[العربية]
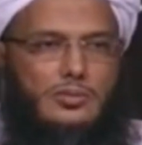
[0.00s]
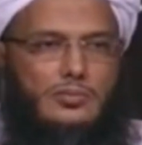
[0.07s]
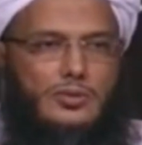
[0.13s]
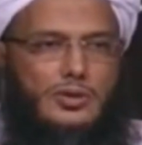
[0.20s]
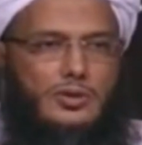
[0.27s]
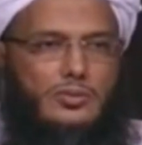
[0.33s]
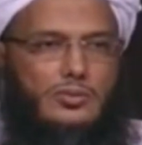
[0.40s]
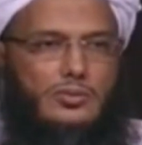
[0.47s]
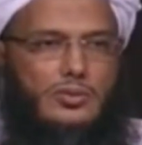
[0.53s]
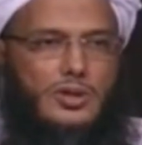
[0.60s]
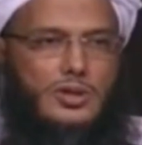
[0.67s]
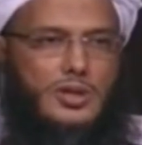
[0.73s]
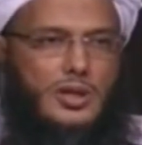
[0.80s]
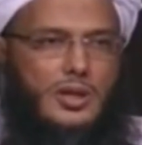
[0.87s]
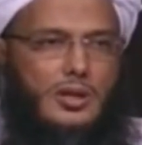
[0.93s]
هم اليهود
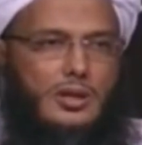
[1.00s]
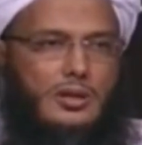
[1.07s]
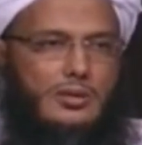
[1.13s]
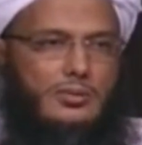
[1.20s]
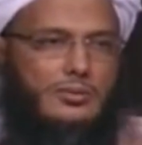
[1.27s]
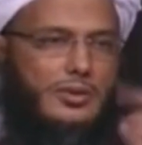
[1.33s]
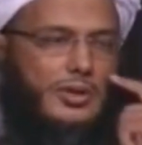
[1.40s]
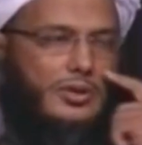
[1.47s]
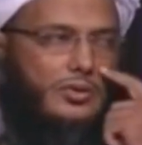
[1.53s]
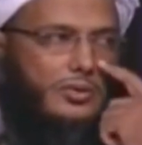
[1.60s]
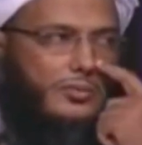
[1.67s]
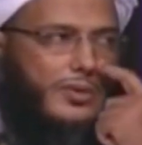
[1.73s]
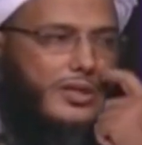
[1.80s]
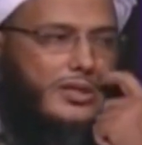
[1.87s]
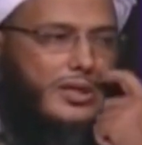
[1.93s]
والنصارى
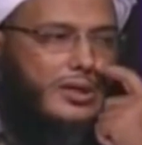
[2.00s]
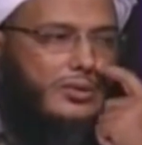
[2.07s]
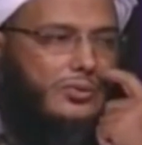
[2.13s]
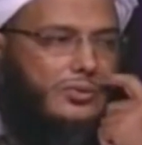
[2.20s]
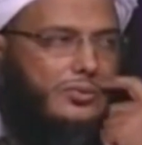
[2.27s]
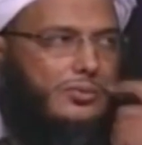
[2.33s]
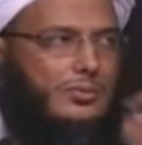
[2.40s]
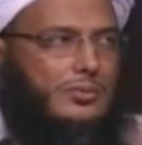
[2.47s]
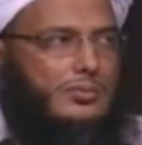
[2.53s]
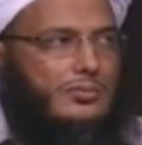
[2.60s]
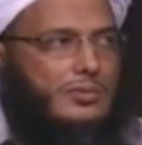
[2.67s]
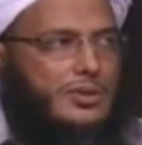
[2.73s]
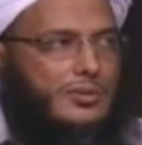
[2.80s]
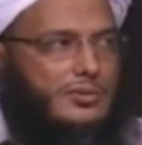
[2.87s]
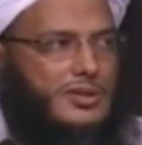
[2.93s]
فاليهود ما زالوا
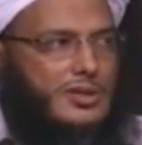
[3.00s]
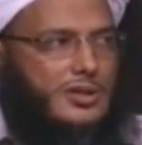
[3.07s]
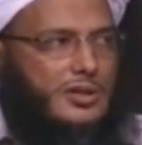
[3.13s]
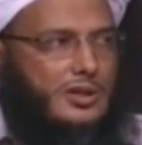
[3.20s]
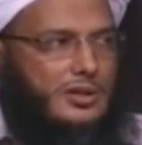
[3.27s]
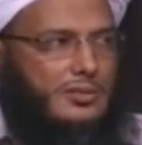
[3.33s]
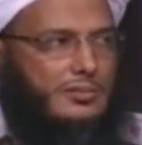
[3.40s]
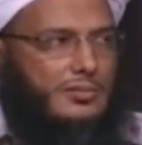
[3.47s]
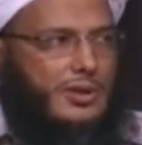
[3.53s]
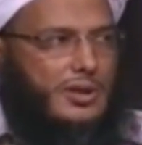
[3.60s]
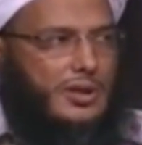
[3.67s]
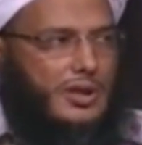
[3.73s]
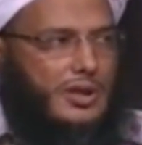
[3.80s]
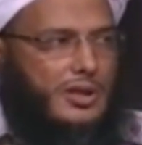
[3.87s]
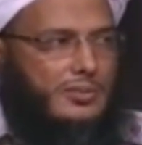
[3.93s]
متمسكين
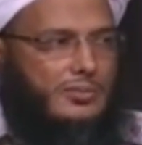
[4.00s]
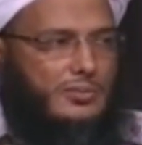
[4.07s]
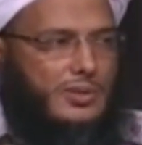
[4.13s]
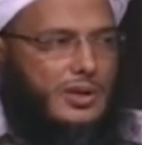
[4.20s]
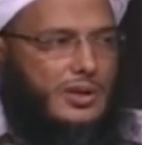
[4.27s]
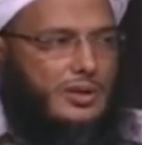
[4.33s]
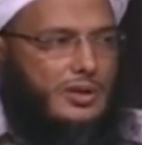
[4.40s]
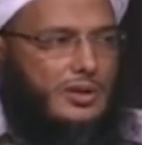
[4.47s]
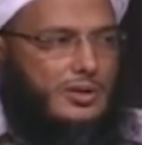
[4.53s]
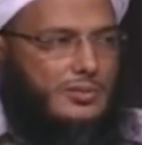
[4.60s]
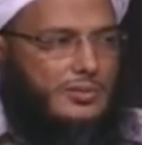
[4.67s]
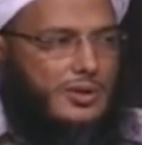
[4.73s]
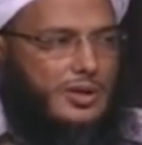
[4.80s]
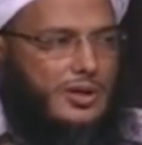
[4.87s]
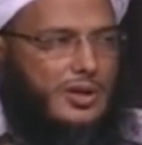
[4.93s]
ببعض الأحكام المتعلقة
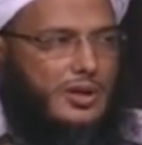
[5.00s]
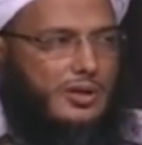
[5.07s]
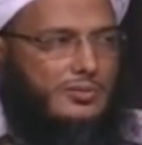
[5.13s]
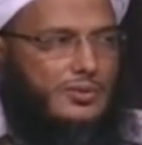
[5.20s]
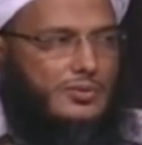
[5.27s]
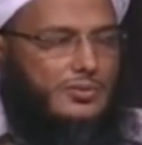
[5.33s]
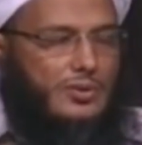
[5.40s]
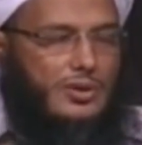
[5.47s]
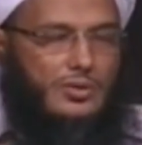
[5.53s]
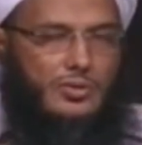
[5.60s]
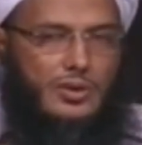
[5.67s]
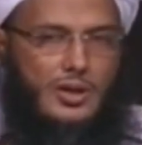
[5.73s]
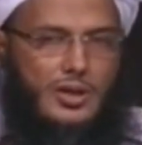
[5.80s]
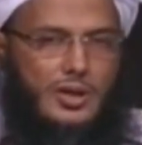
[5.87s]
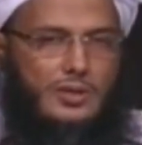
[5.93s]
بالذكاء
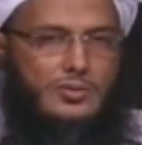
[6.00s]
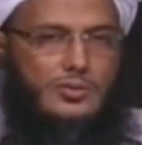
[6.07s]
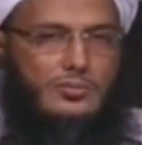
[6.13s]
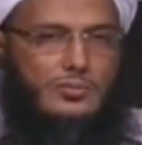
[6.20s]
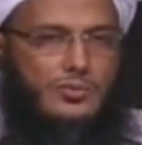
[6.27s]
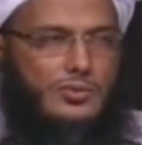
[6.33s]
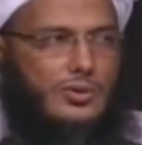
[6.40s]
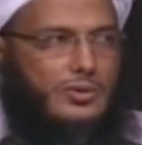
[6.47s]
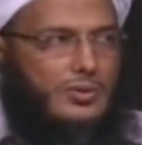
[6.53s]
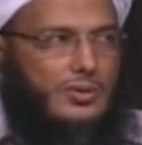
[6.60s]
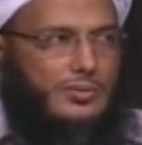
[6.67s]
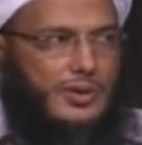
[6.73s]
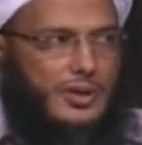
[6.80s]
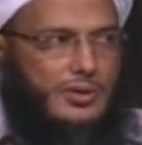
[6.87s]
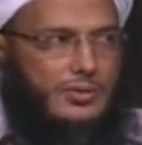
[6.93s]
فتؤكل ذكاتهم تؤكل
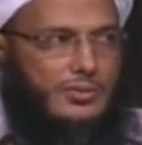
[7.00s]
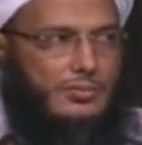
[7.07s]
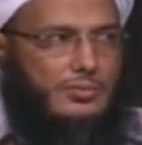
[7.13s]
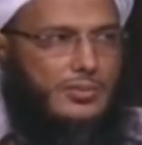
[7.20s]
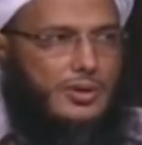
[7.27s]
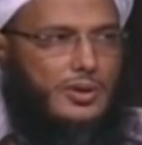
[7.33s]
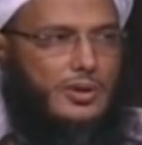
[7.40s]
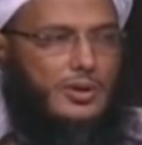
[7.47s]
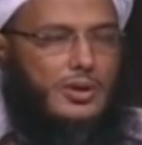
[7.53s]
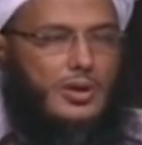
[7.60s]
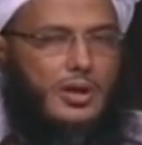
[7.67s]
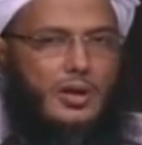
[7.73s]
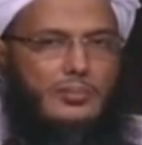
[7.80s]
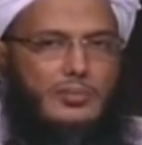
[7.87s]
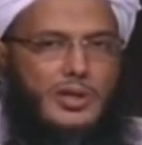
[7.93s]
ذبائحهم
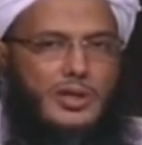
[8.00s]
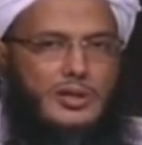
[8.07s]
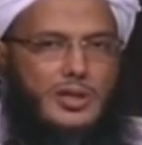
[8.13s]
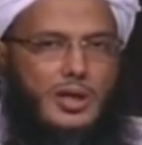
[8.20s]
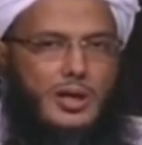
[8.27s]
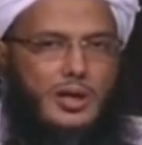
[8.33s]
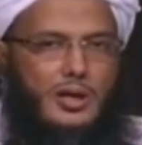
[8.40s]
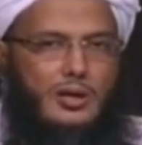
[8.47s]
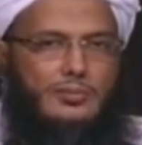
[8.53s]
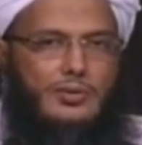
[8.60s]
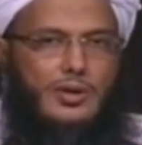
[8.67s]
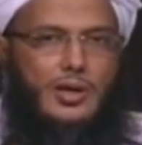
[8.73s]
أما النصارى